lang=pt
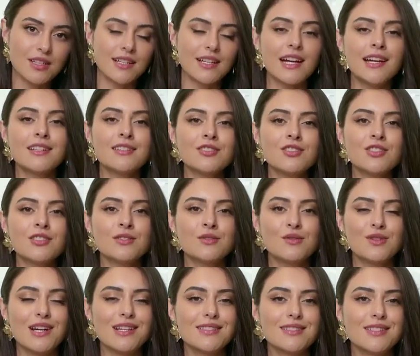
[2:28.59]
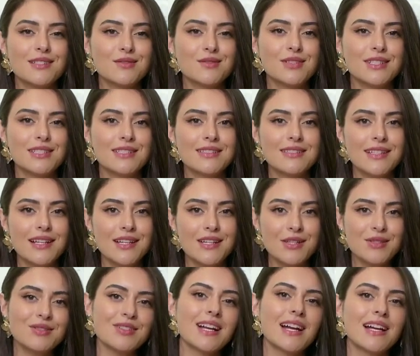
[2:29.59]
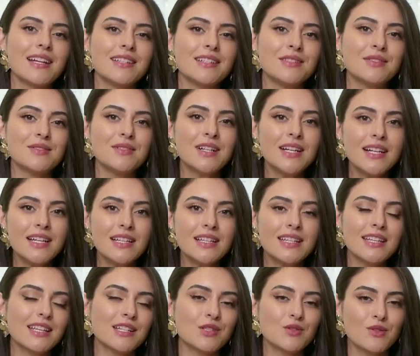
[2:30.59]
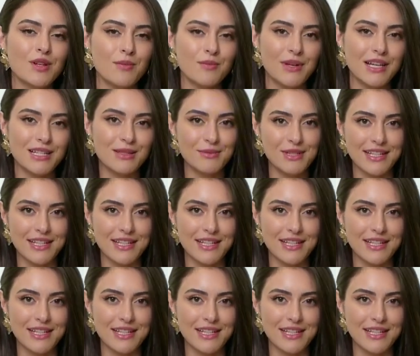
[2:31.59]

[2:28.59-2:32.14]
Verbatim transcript: garantindo a segurança e o carinho que a sua pele